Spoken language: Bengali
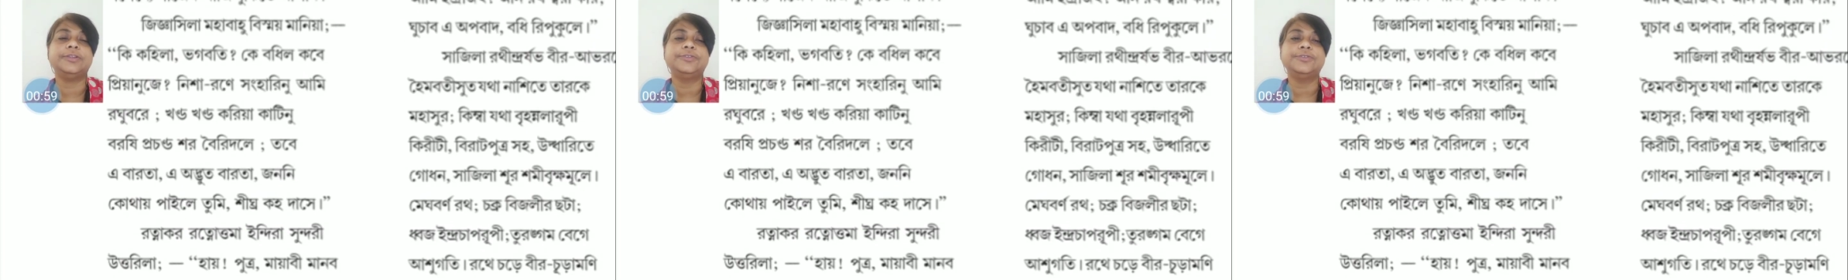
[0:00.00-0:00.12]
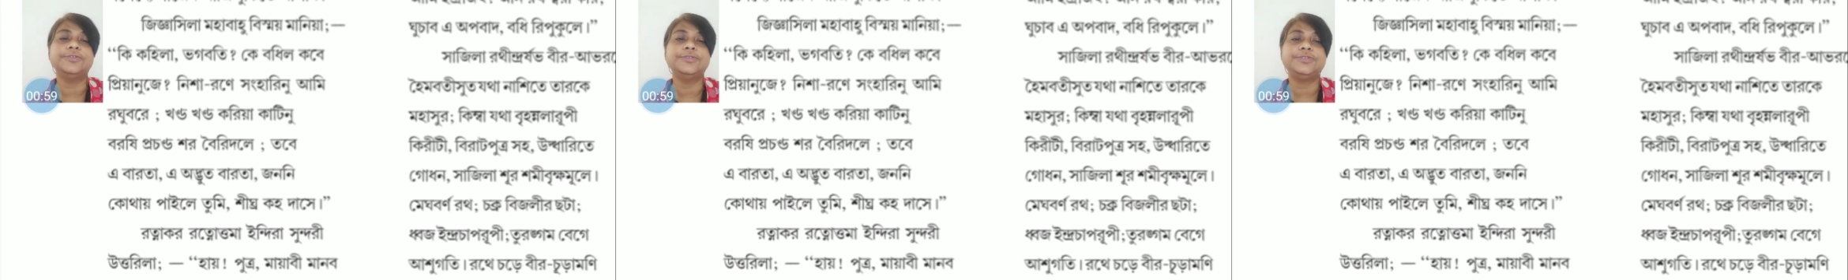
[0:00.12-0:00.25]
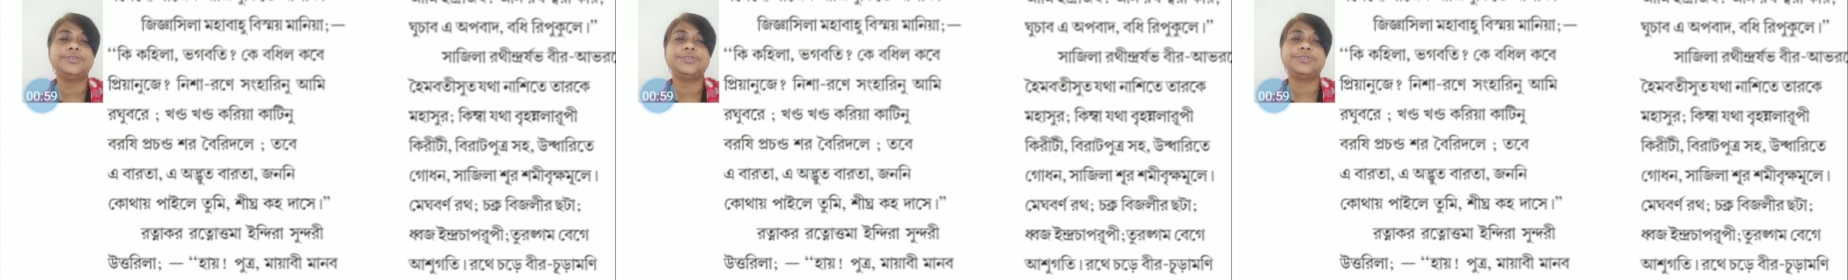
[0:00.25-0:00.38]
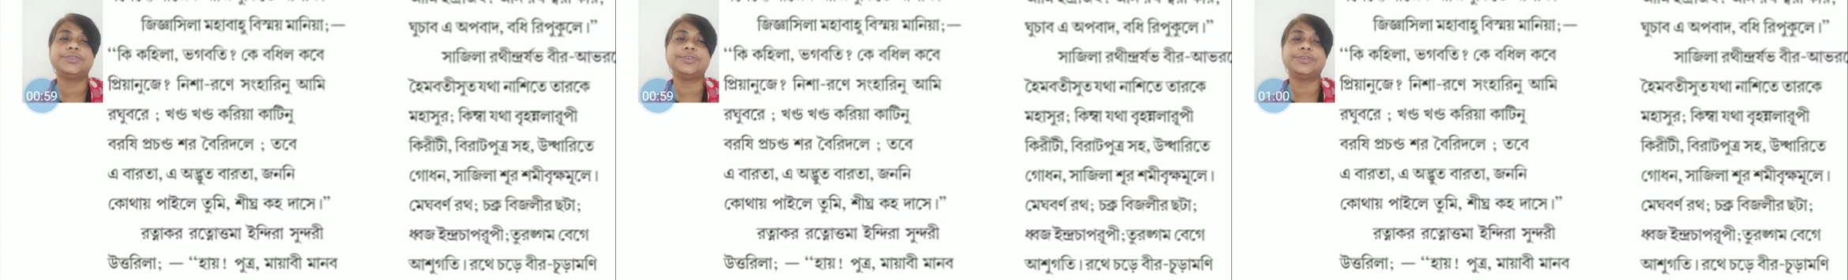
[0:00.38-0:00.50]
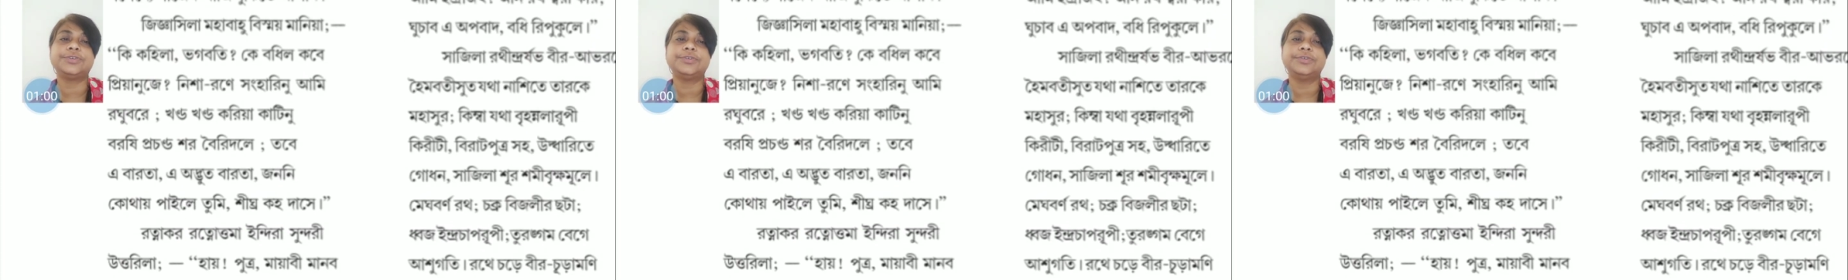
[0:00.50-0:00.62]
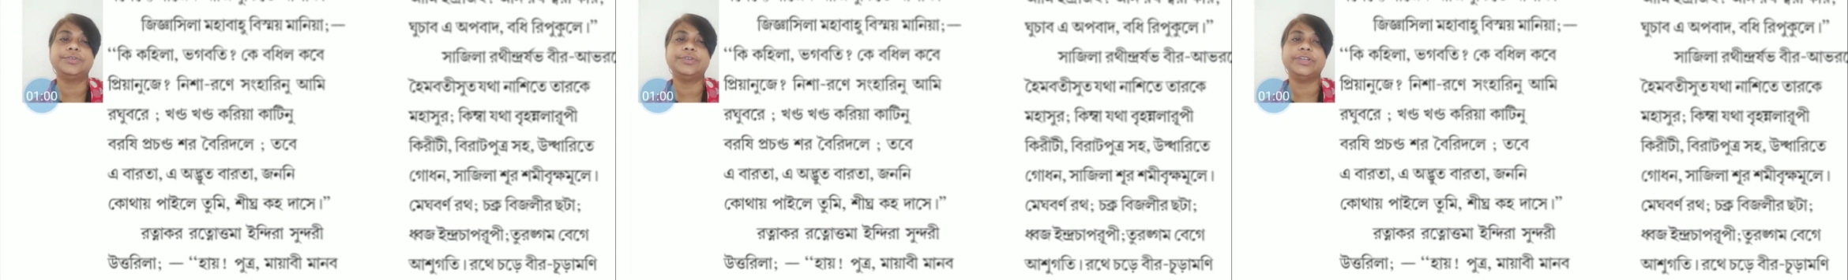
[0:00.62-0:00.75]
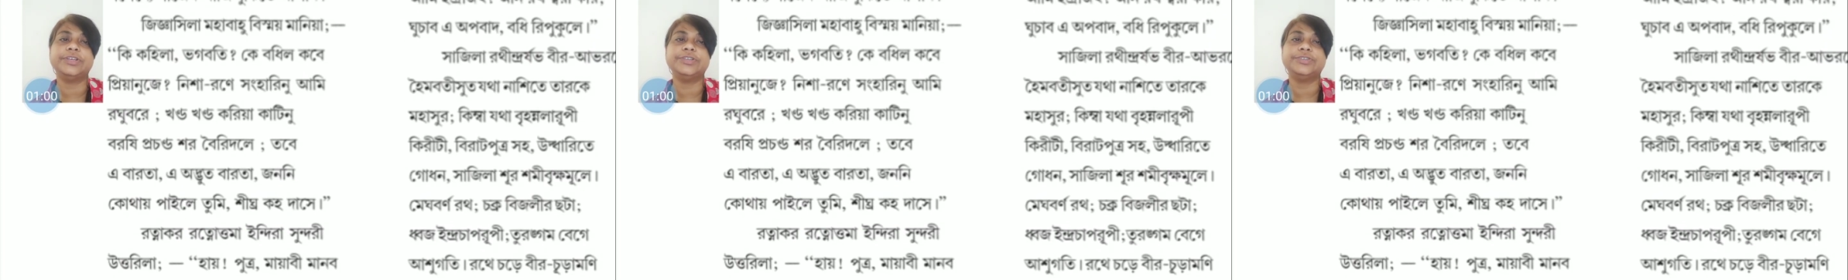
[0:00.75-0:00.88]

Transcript: তুচ্ছ করে